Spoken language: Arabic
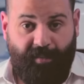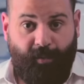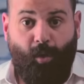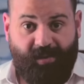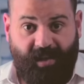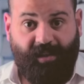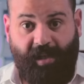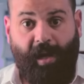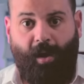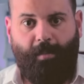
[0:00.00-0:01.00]
فوق
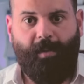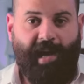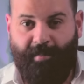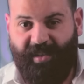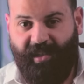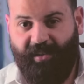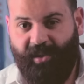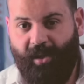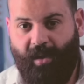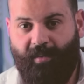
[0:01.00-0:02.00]
سطح الهرم أما تيجي
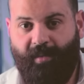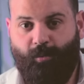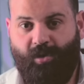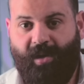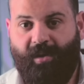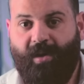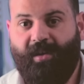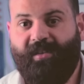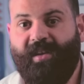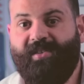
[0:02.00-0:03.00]
تقرأ في مذكرات